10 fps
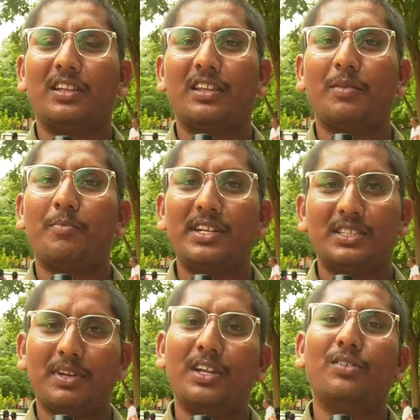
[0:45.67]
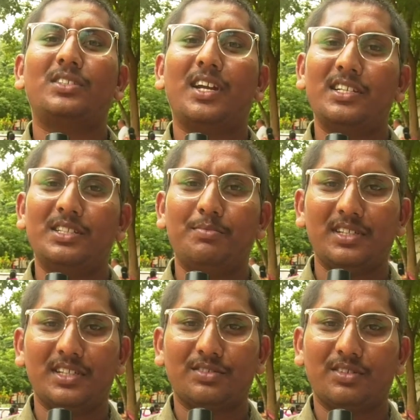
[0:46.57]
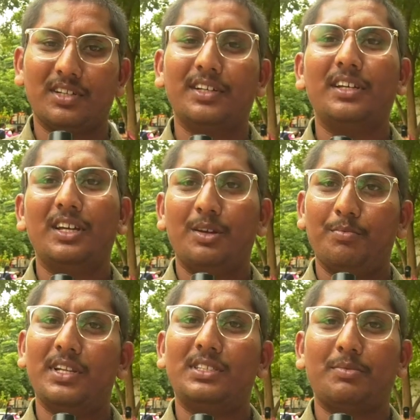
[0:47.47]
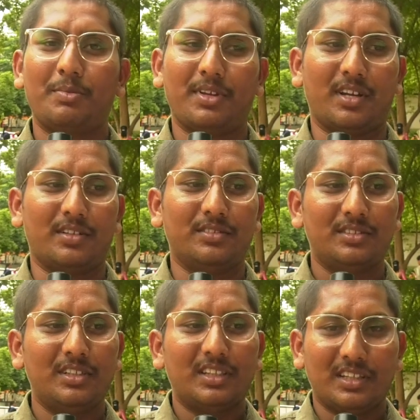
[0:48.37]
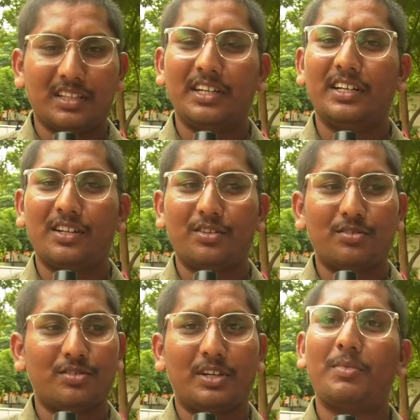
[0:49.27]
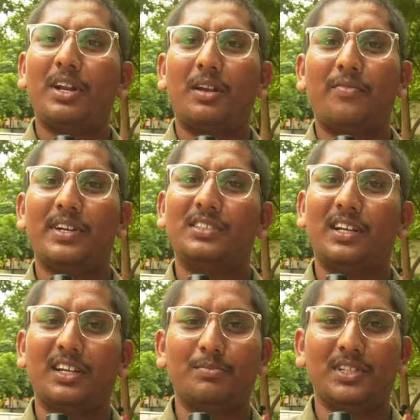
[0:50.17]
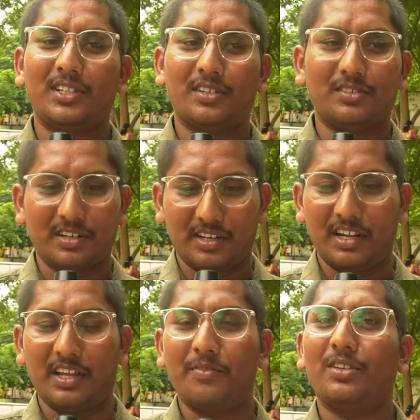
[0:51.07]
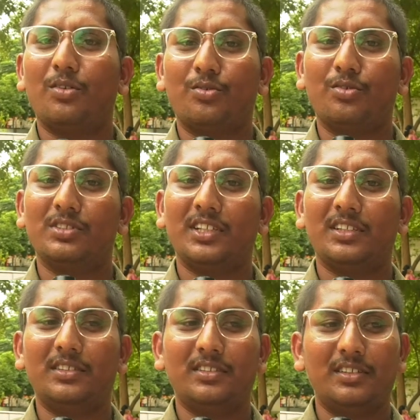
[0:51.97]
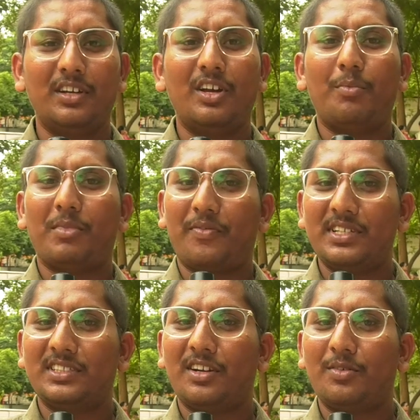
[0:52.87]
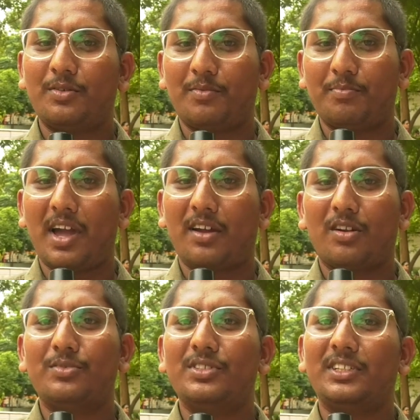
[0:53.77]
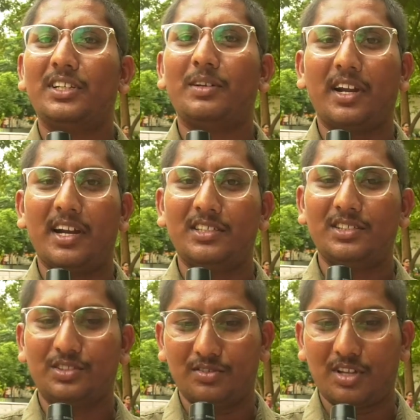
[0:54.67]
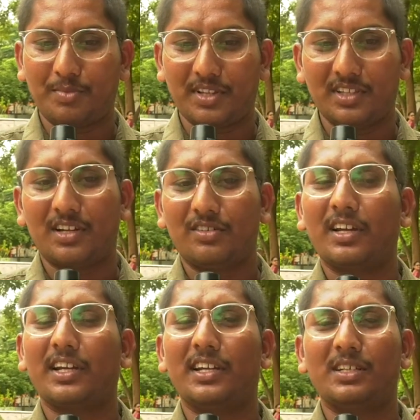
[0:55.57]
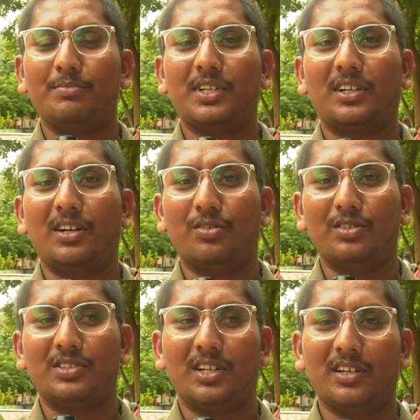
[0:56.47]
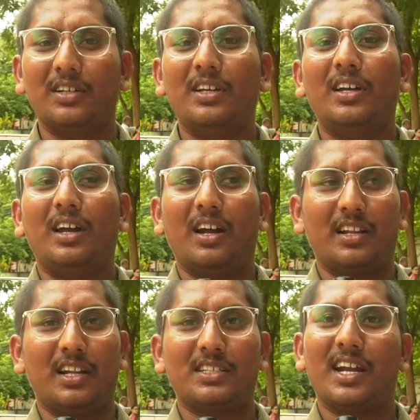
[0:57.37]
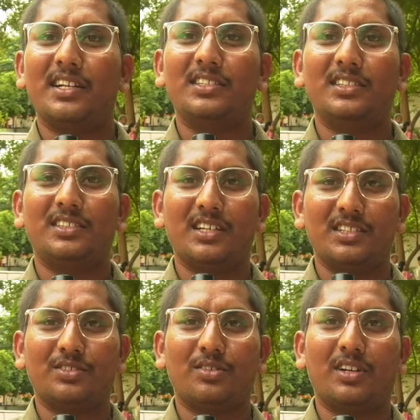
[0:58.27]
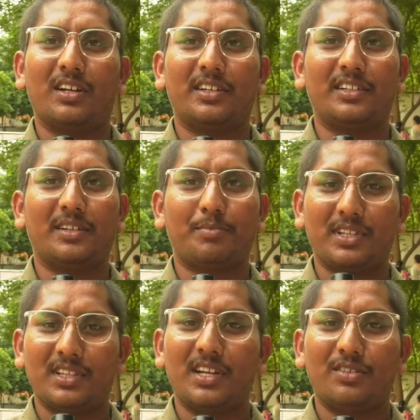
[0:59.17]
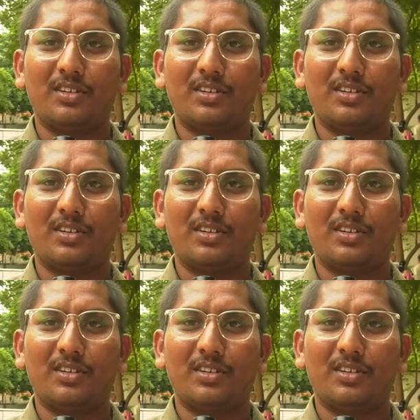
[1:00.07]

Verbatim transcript: తర్వాత మెయిన్స్కి మళ్ళీ ఇంకో స్ట్రాటజీ బిల్డ్ చేసుకొని మెయిన్స్కి ప్రిపేర్ అయ్యాను దాని తర్వాత ఇంటర్వ్యూకి మళ్ళీ నా ఫ్రెండ్స్ నాకు హెల్ప్ చేశారు అంటే నేను ఏ వితౌట్ కోచింగ్ మా ఫ్రెండ్స్ నన్ను బ్యాక్డ్రాప్ నుంచి గైడ్ చేస్తూ ఉన్నారు ప్రతి దాంట్లో నాకు ఏ సబ్జెక్ట్లో డౌట్ వచ్చినా అంటే నా స్ట్రాటజీ షేర్ చేసుకోవడానికి ప్రతిదానికి